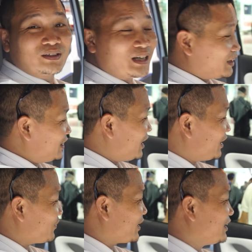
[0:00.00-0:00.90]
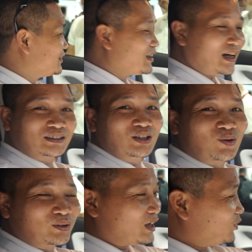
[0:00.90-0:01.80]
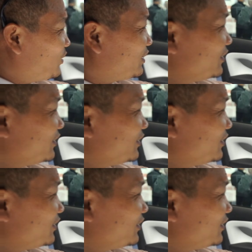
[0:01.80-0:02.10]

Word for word: của Nhật nha, màn hình rất đặc trưng của Nhật luôn,